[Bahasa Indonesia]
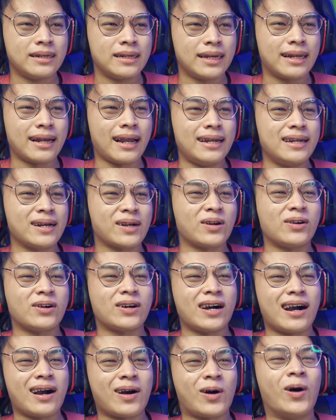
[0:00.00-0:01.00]
Iklannya
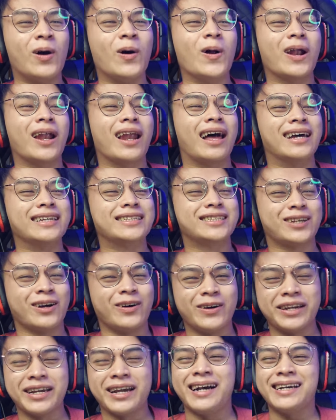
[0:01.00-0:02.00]
Coca-Cola
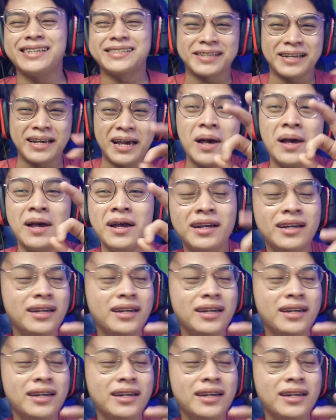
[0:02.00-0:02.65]
coy, astaga.